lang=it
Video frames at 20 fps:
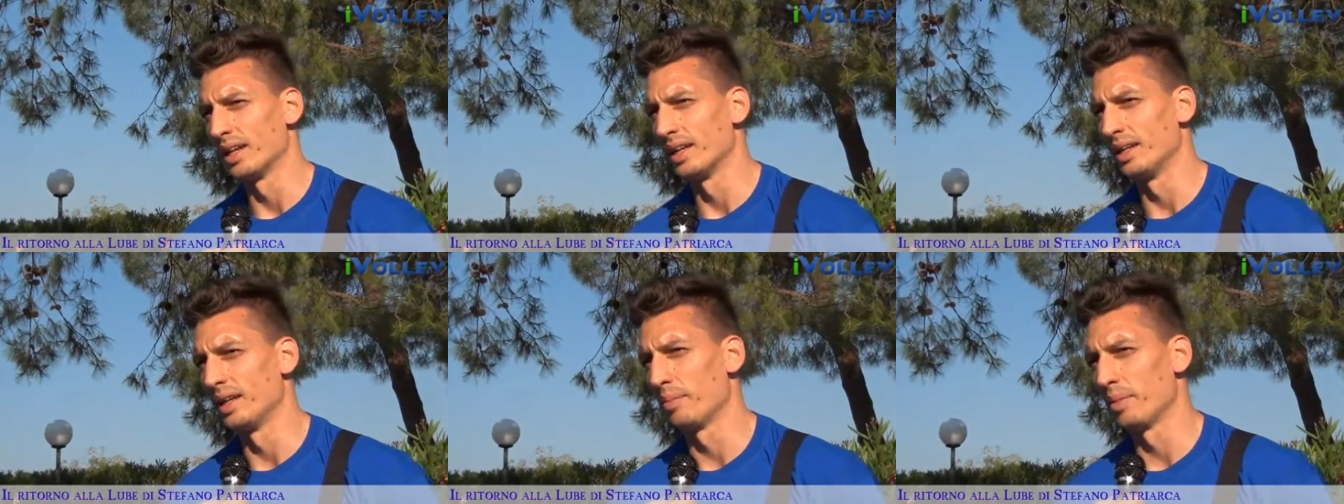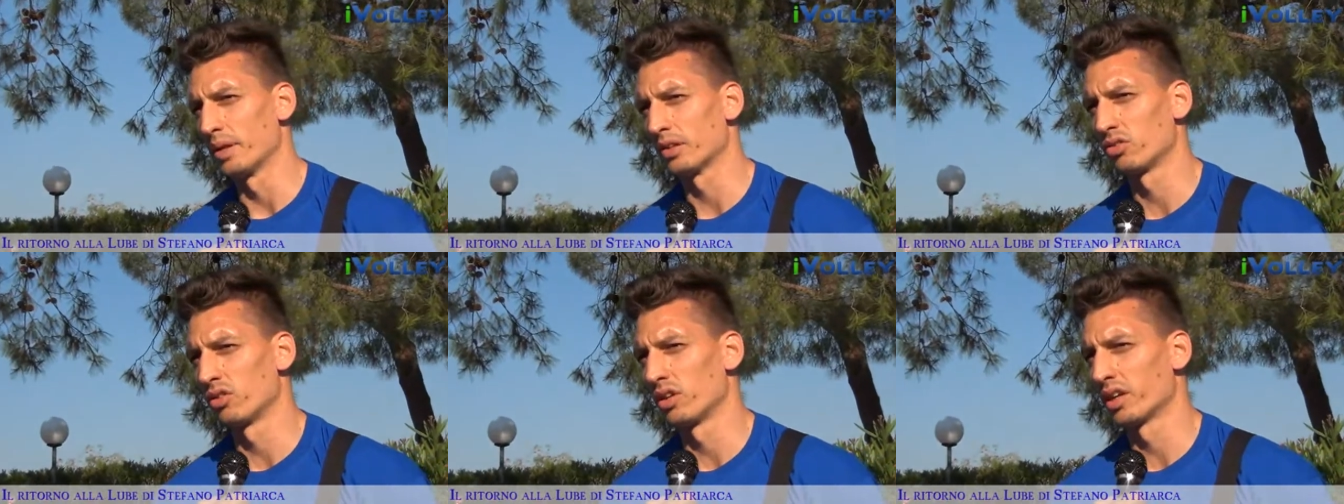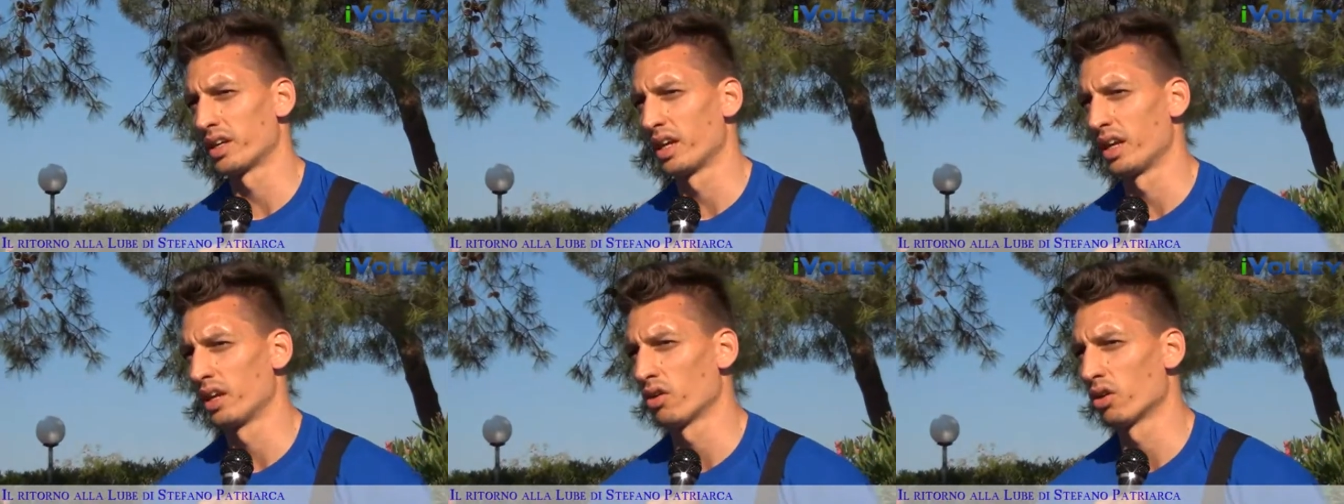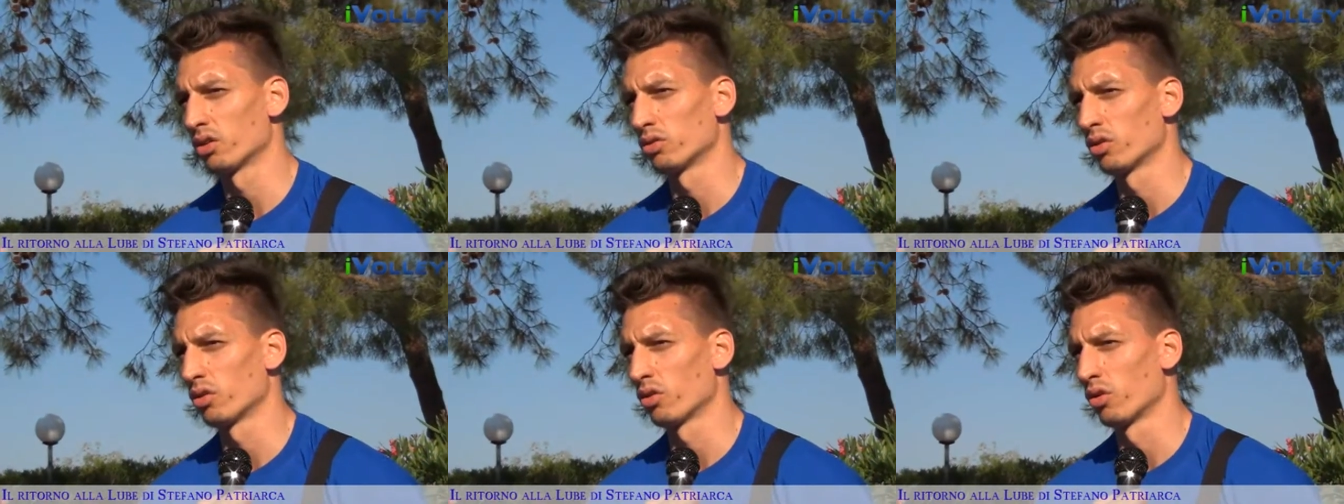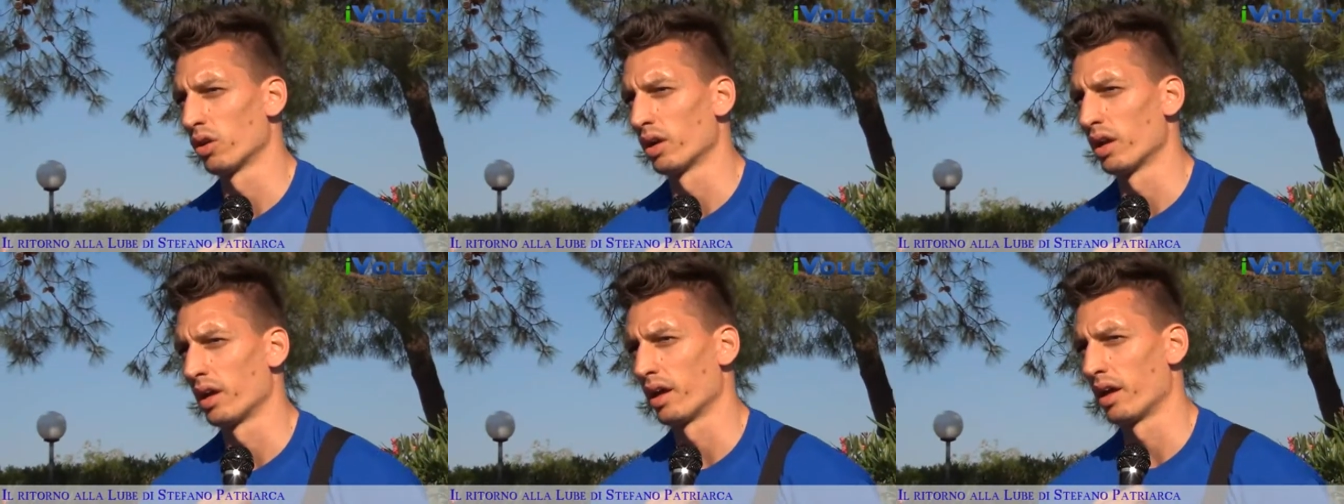le persone che ricordo
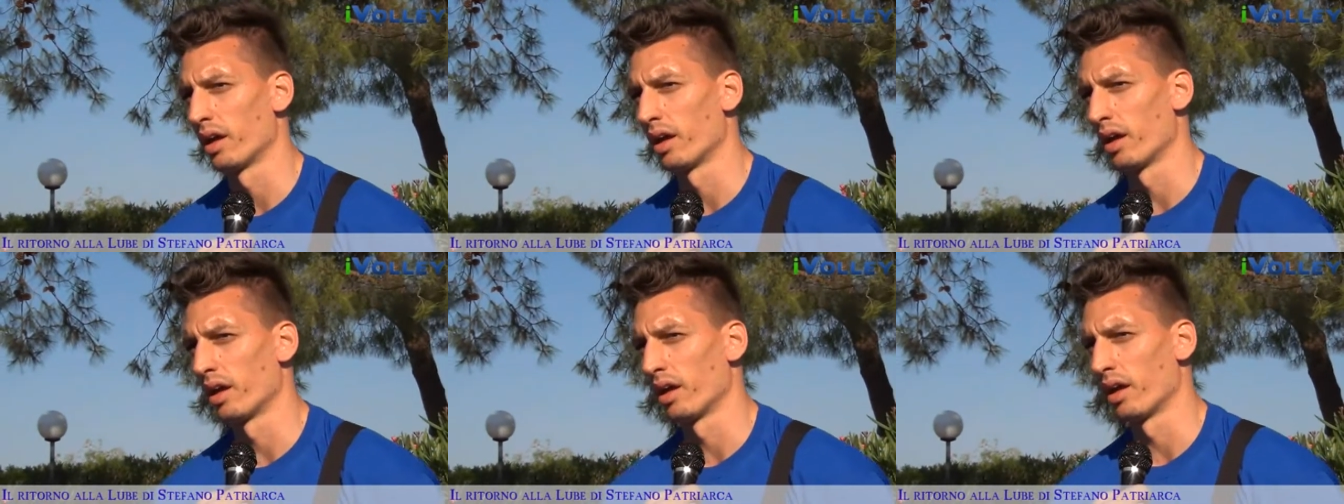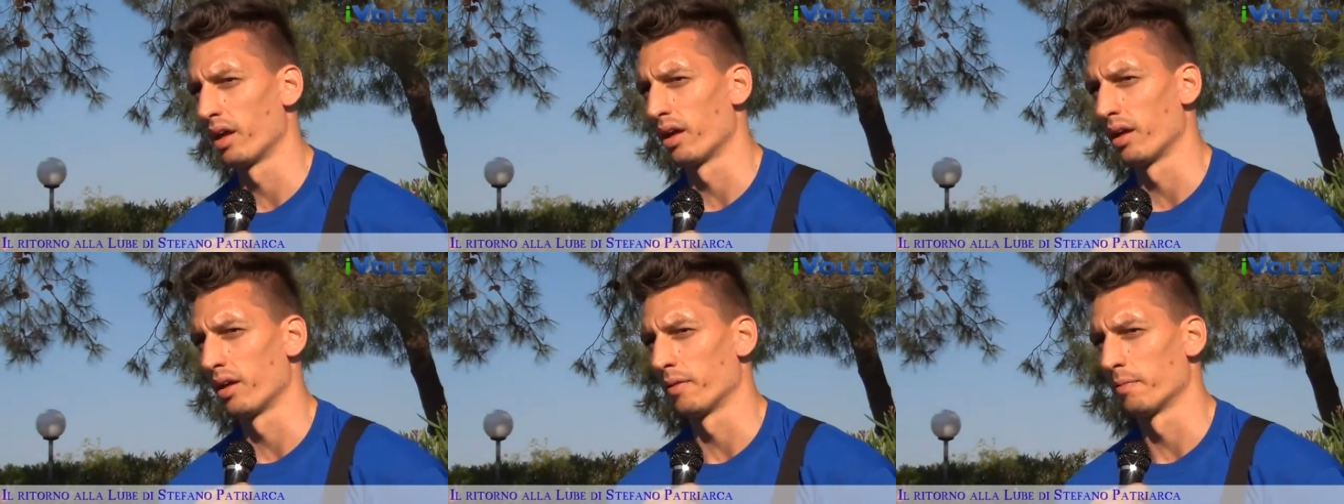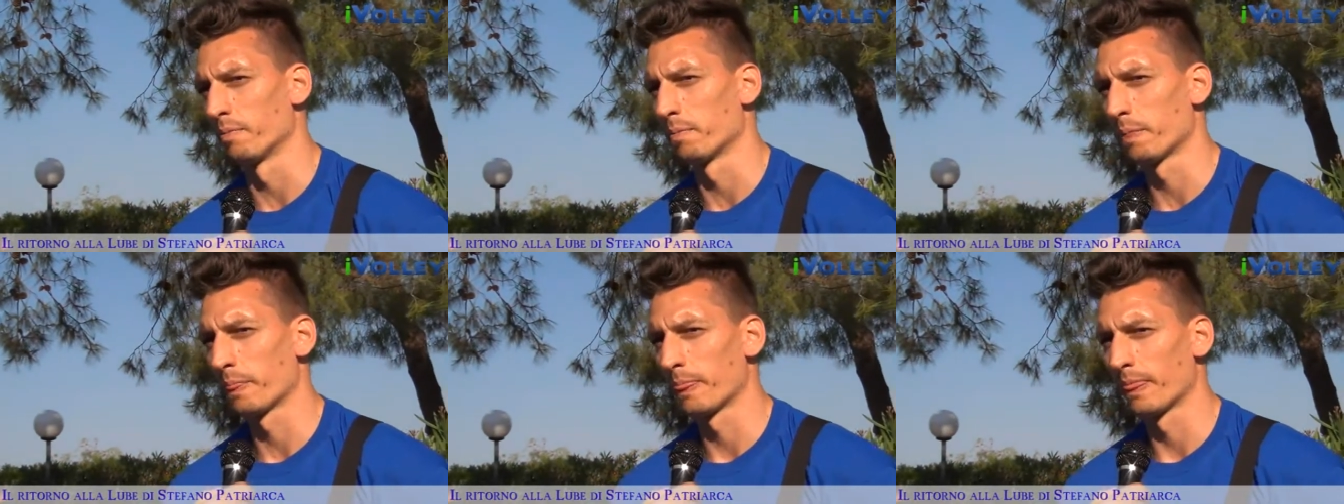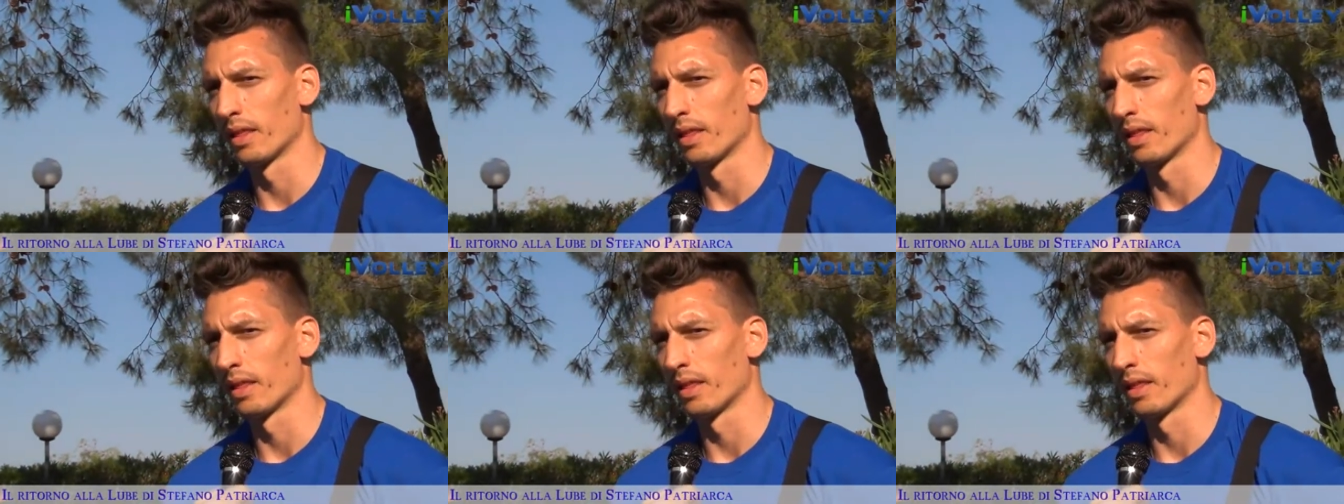con... Eh,